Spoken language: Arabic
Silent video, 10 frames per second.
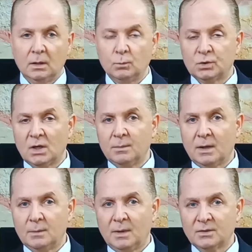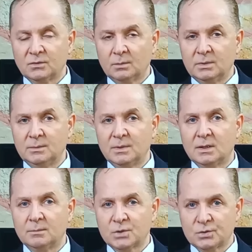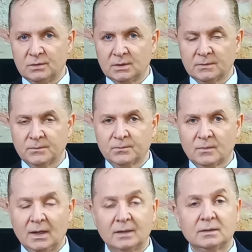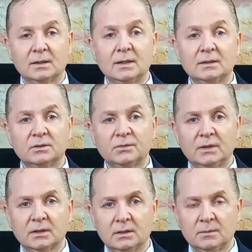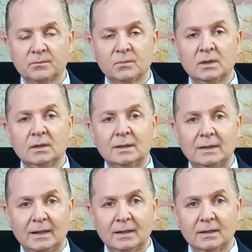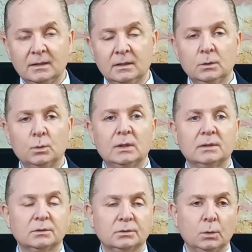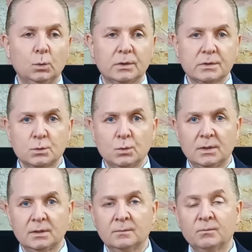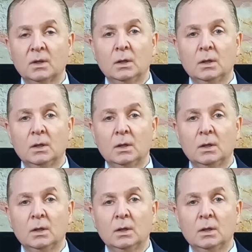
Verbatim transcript: المتابعة مع الطبيب هامة جدا حتى لا تتفاقم الحالة وتتطور سوءا